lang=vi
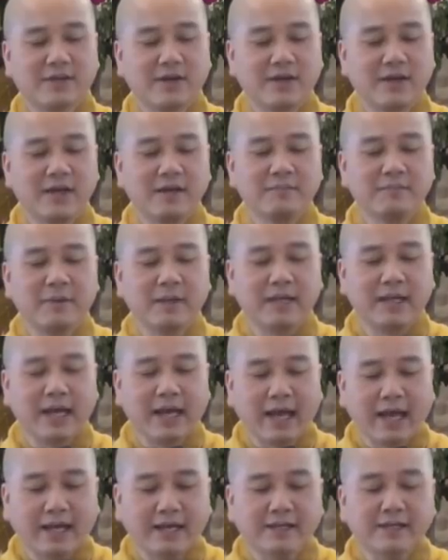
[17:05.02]
cho nên
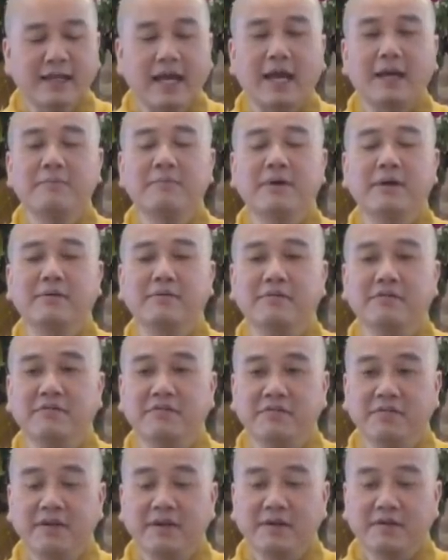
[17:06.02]
mình ăn để mình
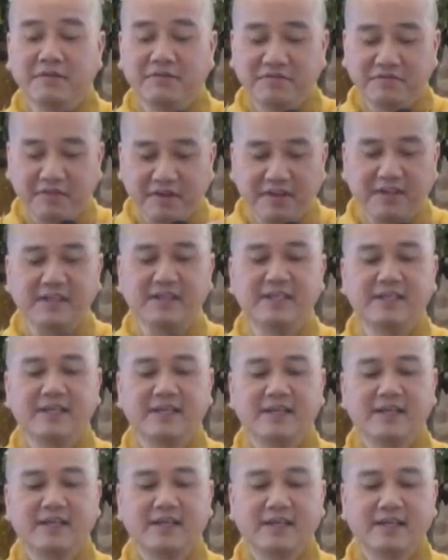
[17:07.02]
vì